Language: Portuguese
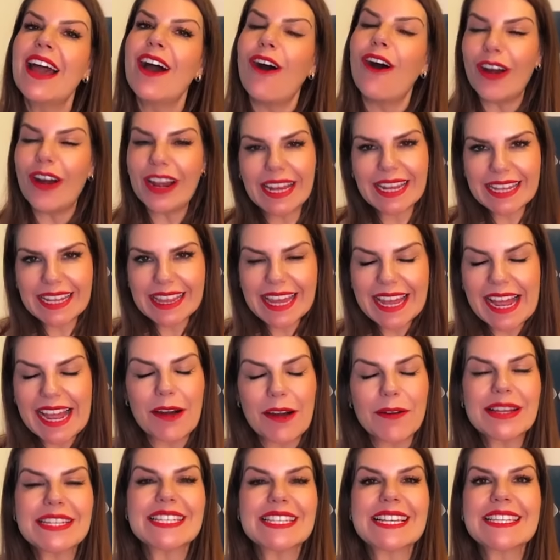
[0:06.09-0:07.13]
Olha que
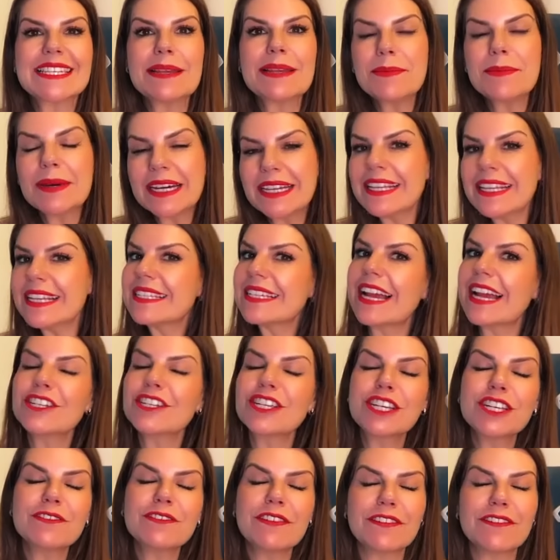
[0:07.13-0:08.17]
legal, essa semana a
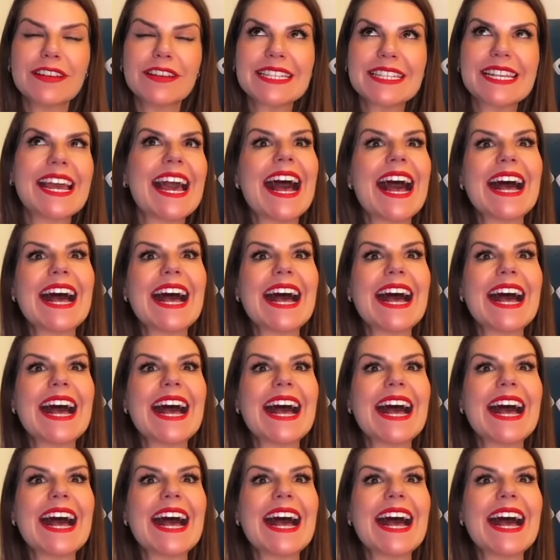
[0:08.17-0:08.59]
gente vai fazer